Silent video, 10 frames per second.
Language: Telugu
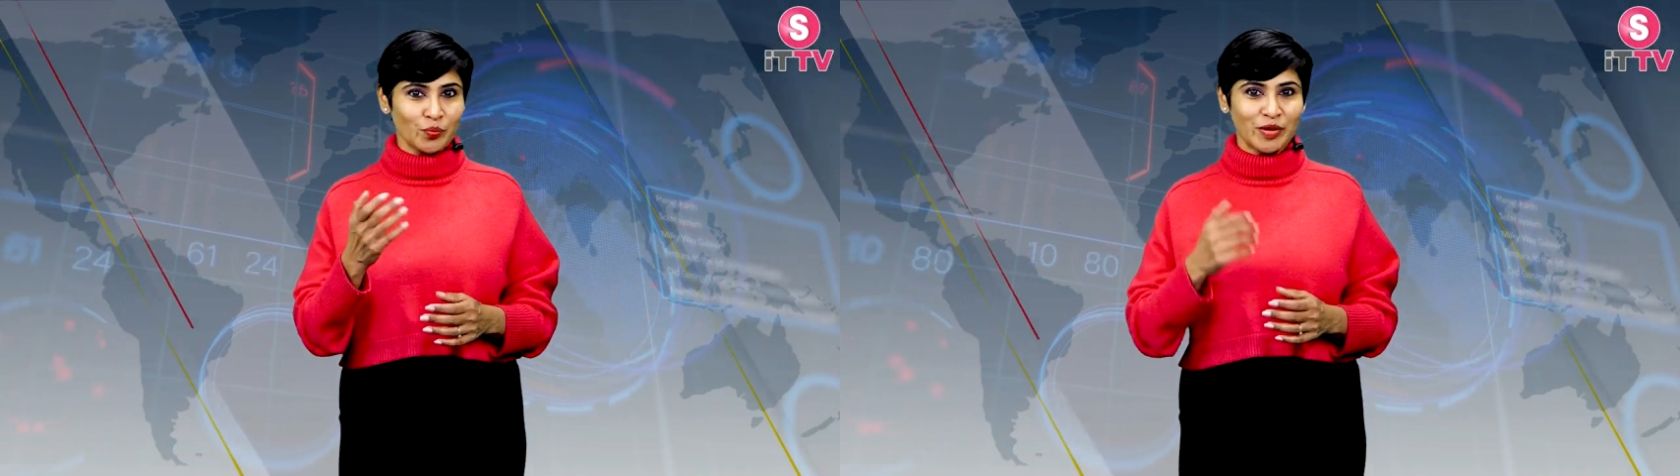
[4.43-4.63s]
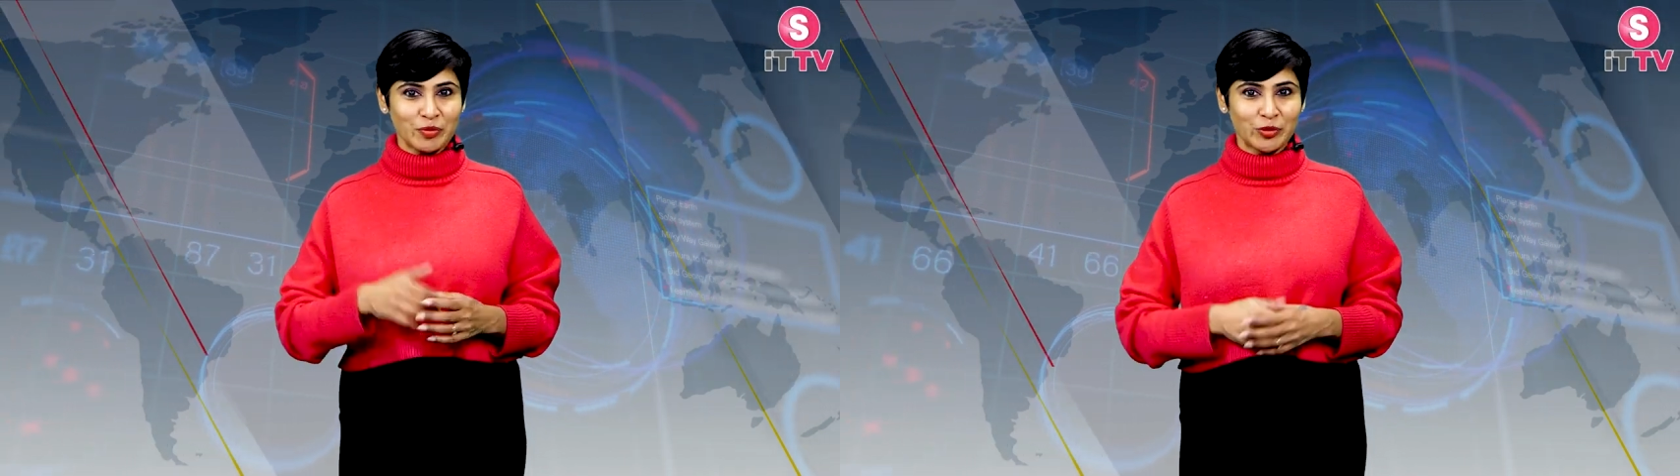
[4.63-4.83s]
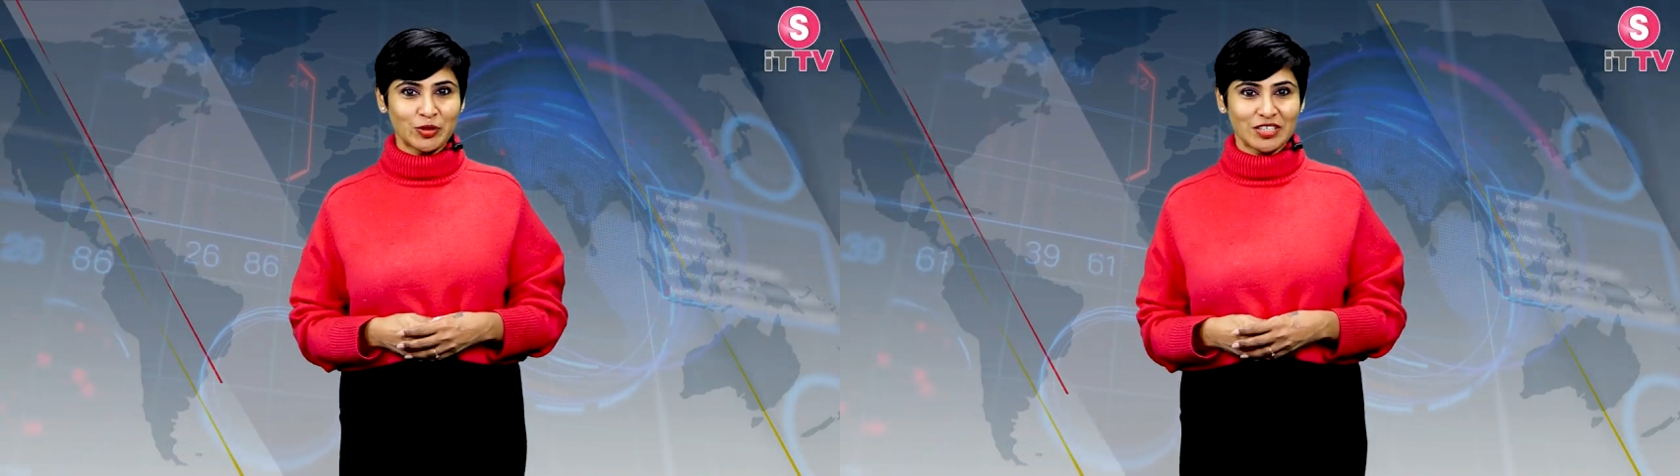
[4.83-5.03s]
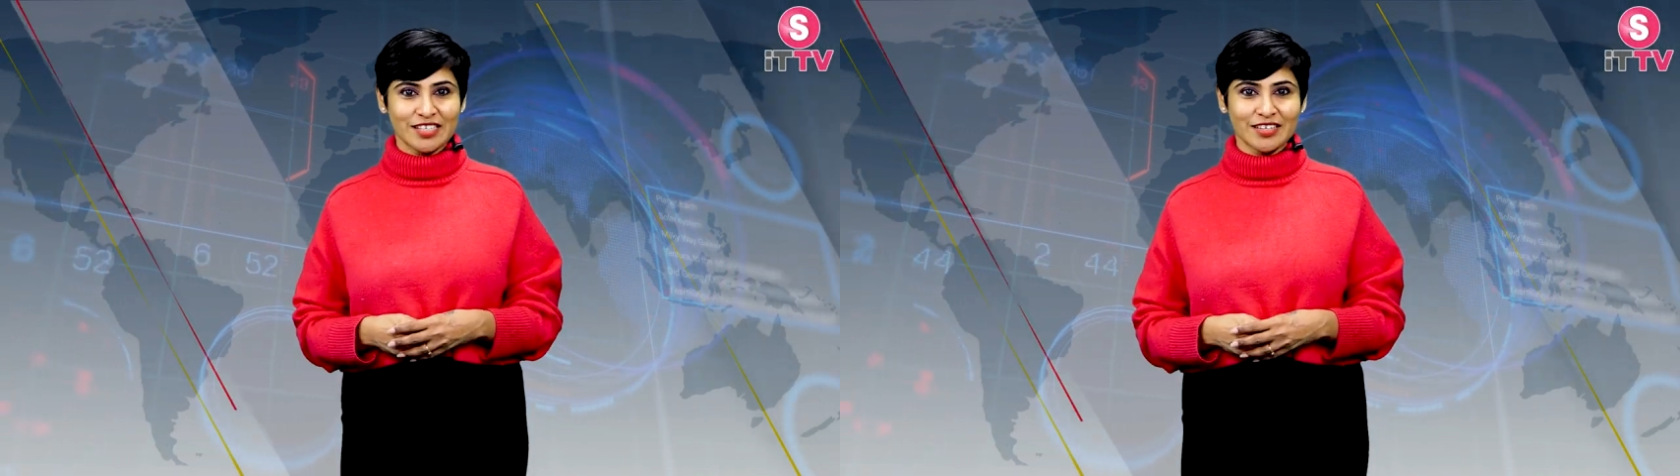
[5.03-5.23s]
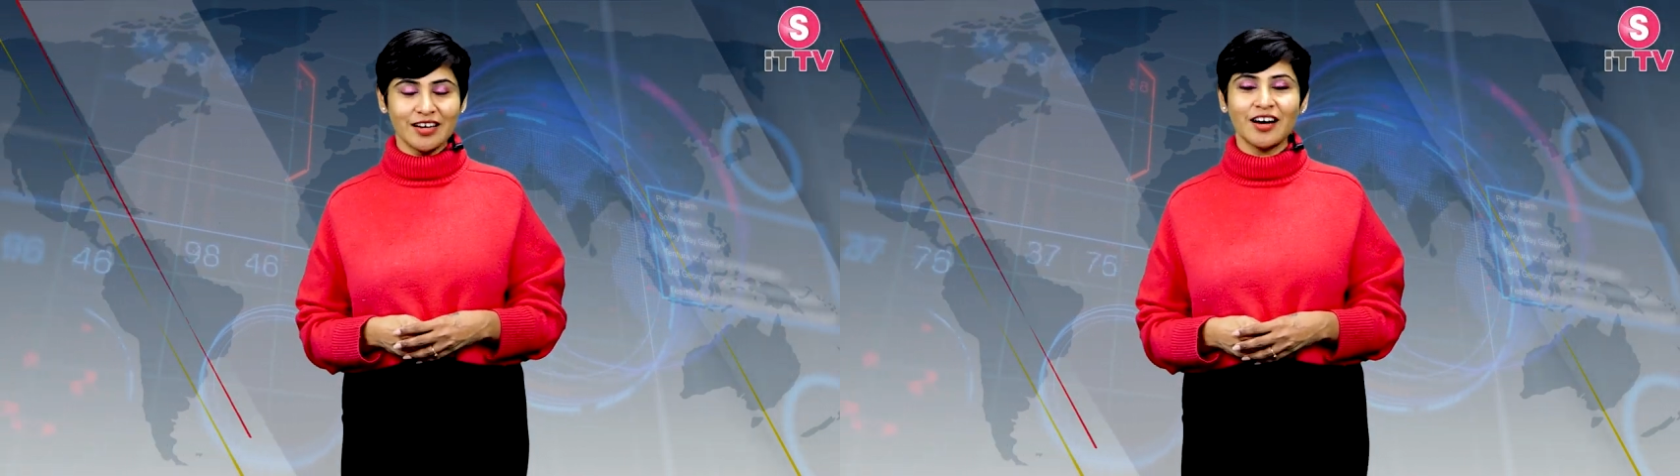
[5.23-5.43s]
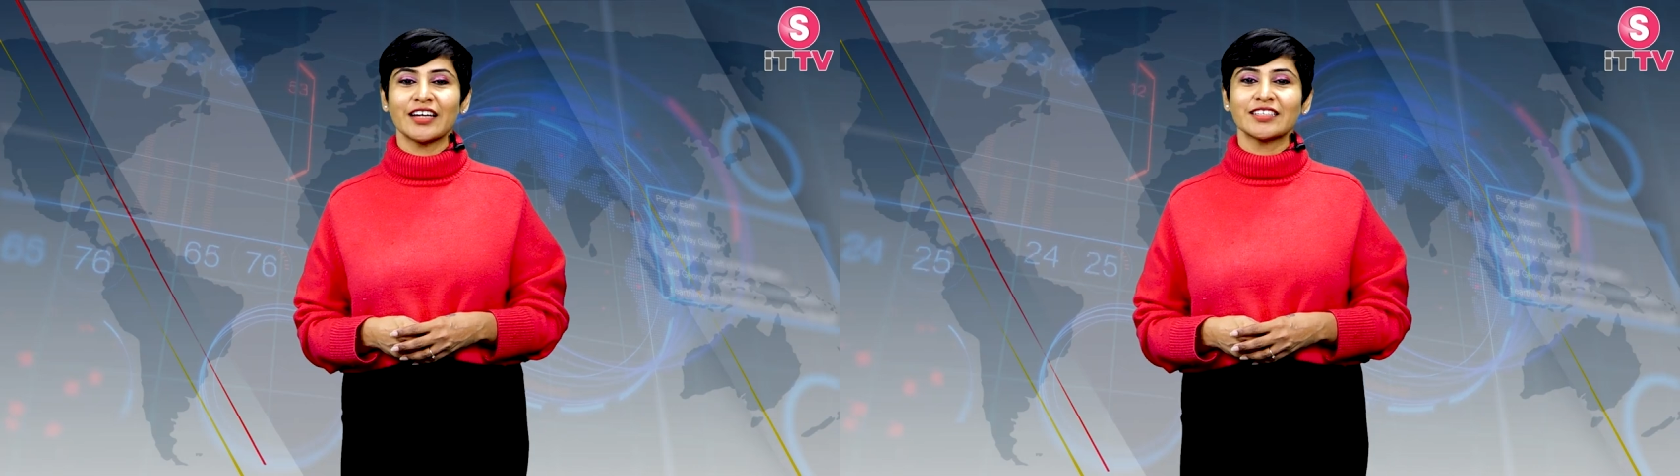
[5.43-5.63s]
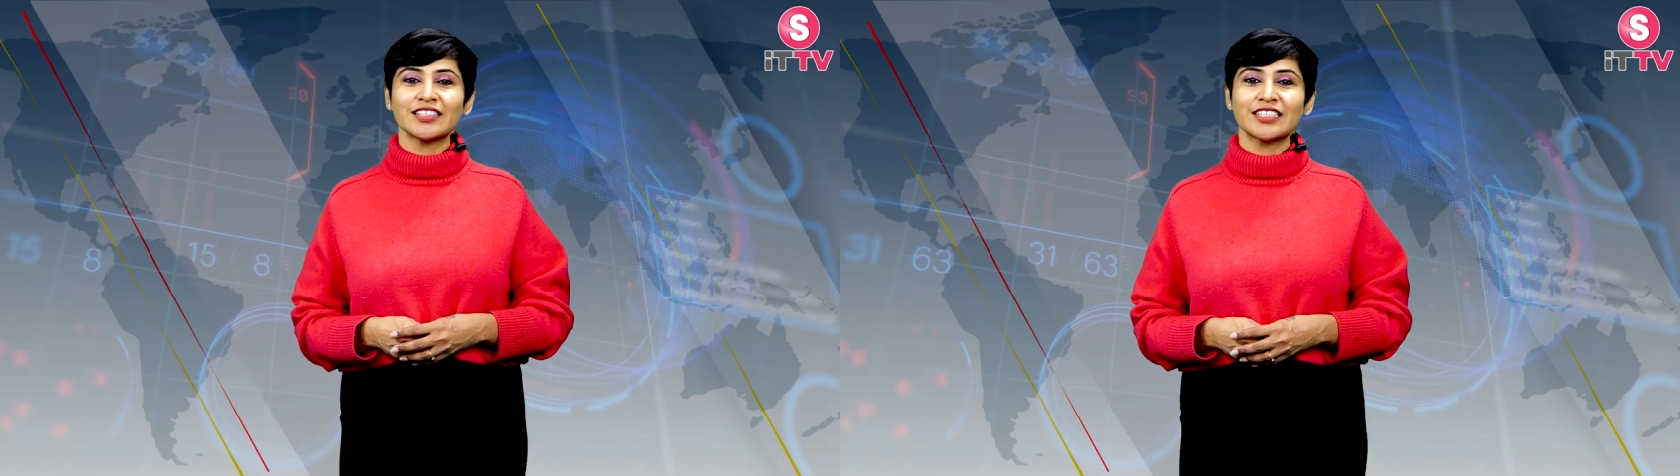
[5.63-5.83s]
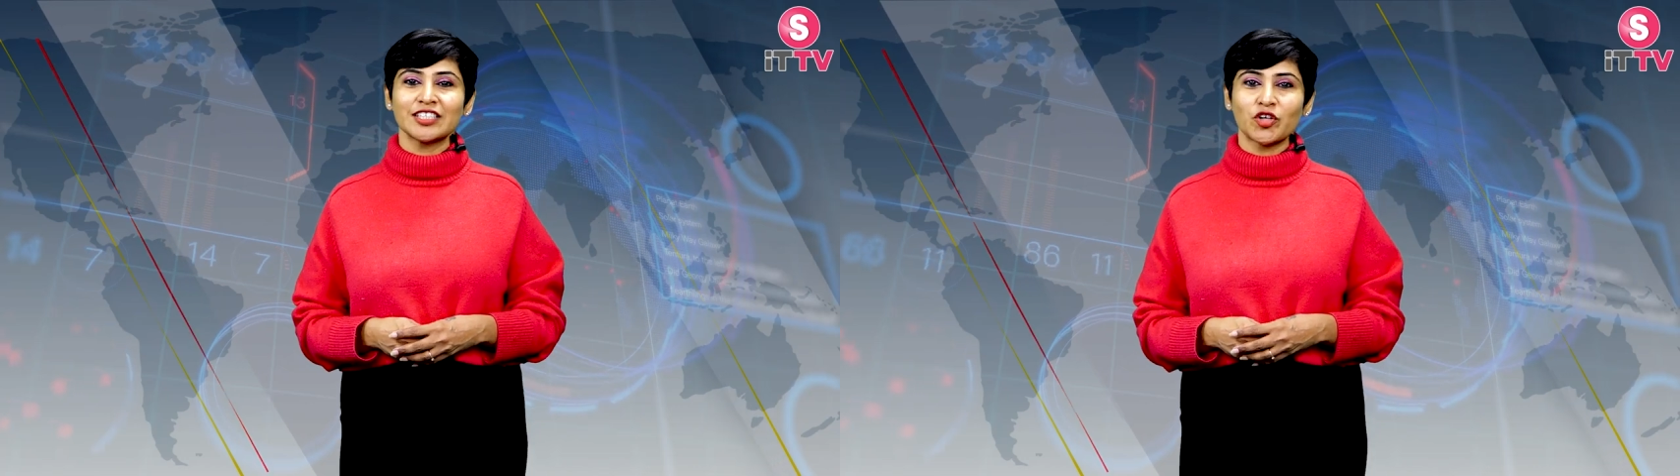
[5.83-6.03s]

మీ ముందుకు వచ్చేసా ఆ ఇంట్రెస్టింగ్